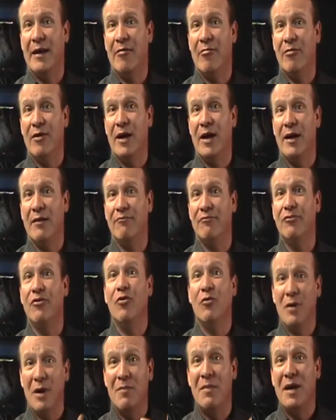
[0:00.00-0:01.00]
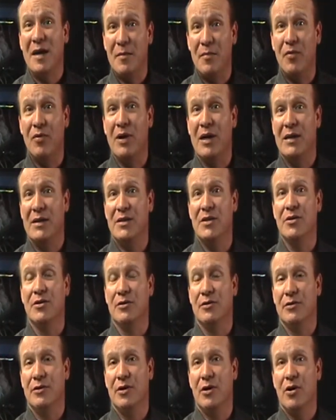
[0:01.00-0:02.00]
una doble
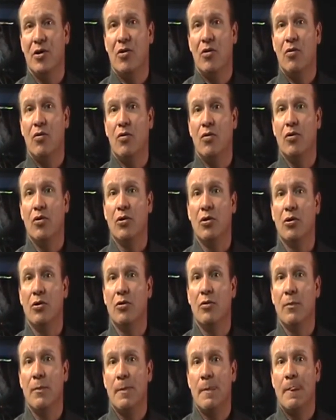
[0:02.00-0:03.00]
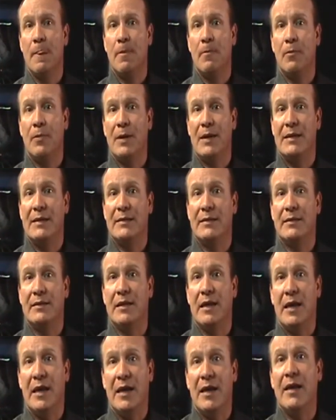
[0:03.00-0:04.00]
manipulación. Uno pues
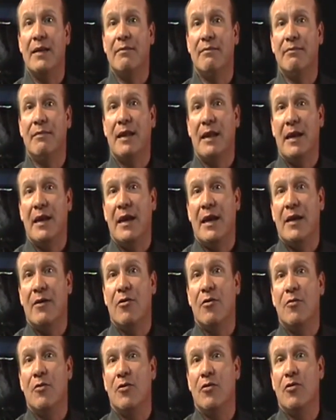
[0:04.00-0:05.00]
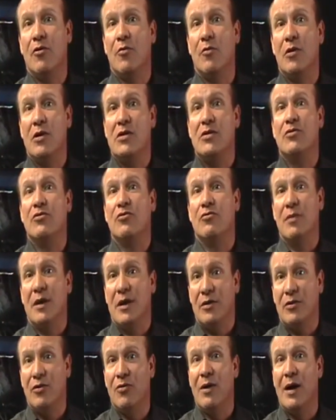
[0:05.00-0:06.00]
tiene que tener como, como
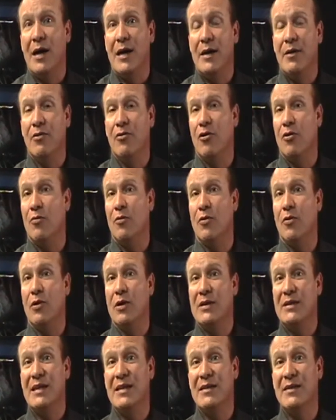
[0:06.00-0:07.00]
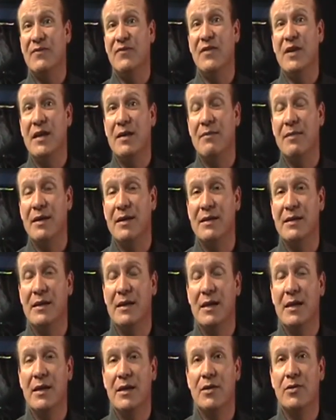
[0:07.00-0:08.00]
instrumento válido, como estas firmas
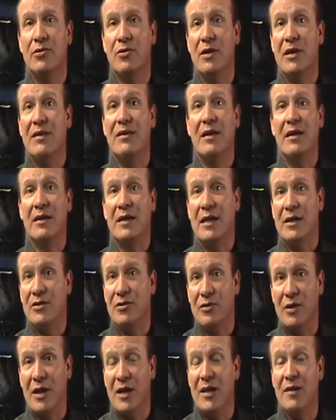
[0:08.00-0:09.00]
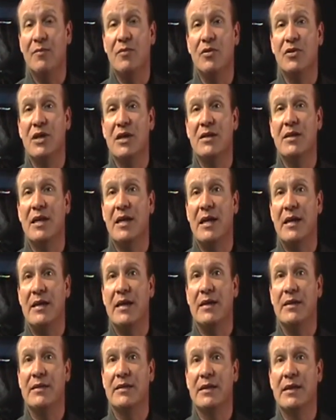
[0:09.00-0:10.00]
son internacionales, muchas de
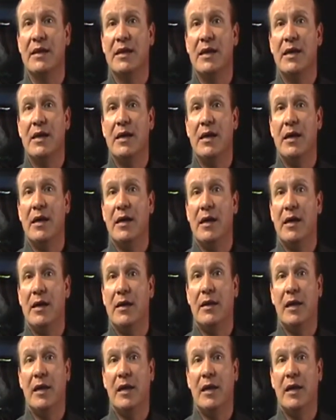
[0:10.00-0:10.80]
ellas eh,